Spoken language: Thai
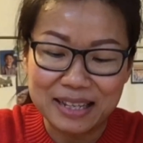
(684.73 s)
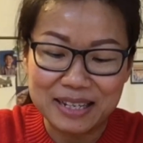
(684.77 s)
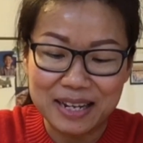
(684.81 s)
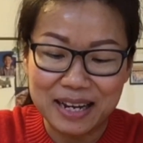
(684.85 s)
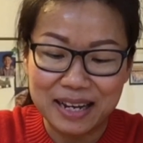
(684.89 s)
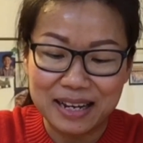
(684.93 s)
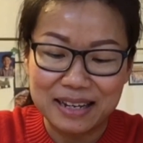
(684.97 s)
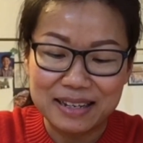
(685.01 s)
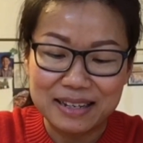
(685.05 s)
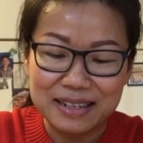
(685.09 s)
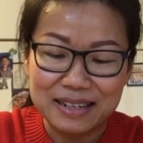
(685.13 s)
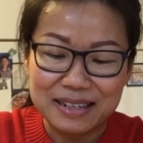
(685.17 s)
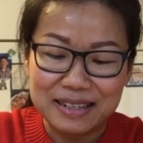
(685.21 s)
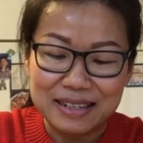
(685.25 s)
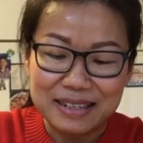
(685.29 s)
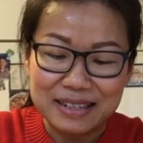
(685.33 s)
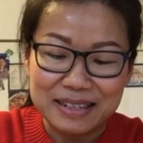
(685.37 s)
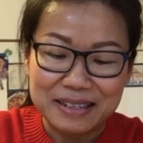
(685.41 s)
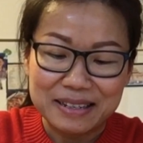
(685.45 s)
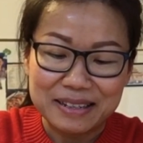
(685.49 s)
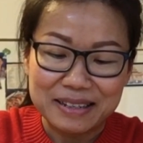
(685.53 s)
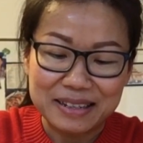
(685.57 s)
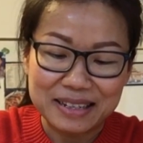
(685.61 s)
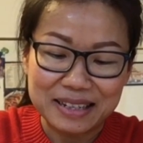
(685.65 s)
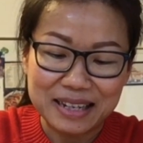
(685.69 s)
จะ
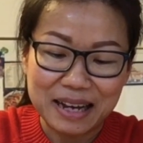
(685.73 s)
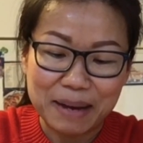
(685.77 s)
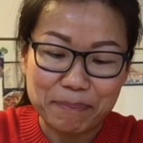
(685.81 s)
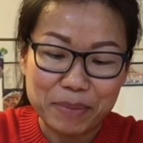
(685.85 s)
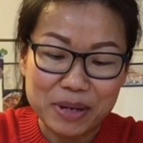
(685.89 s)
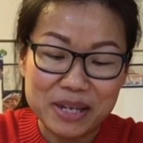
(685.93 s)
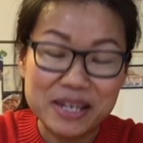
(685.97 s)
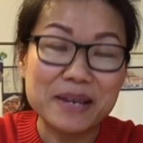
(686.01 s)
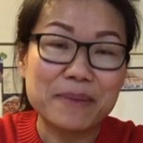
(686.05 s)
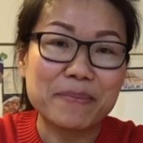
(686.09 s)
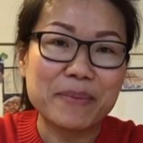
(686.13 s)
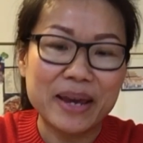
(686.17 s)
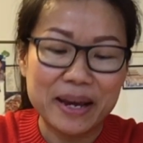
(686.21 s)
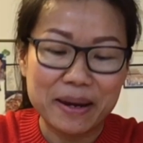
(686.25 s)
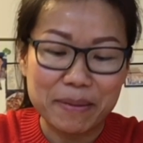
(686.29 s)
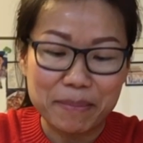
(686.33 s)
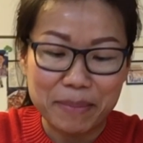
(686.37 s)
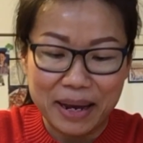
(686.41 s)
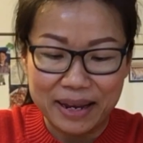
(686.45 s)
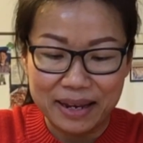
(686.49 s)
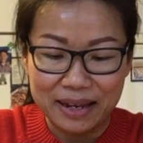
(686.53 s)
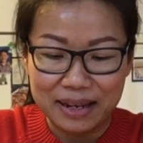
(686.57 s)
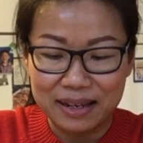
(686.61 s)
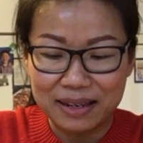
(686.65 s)
กลับไปหยิบเองไหม